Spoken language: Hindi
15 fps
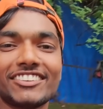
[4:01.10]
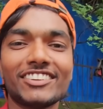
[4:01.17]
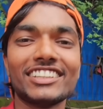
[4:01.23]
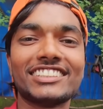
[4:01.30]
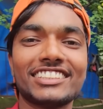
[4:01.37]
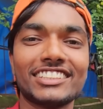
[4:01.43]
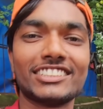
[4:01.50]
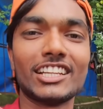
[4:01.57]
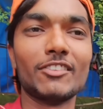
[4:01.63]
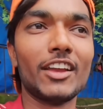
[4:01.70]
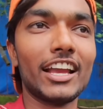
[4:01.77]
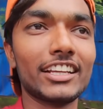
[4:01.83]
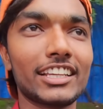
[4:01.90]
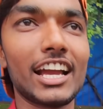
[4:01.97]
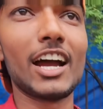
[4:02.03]
भाई सिस्टम
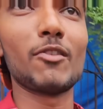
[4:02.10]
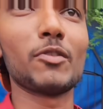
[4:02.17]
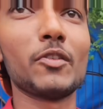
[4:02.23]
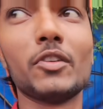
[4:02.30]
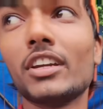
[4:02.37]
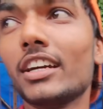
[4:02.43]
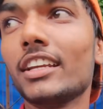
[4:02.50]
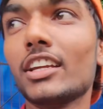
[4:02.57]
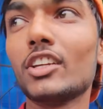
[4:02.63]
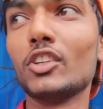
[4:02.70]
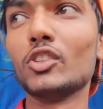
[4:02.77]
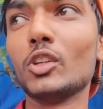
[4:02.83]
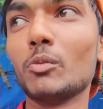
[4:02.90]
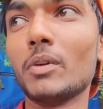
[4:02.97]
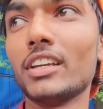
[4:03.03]
हैंग यहाँ पे भी करेगी
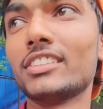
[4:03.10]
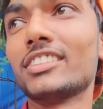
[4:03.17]
क्यूटी पाई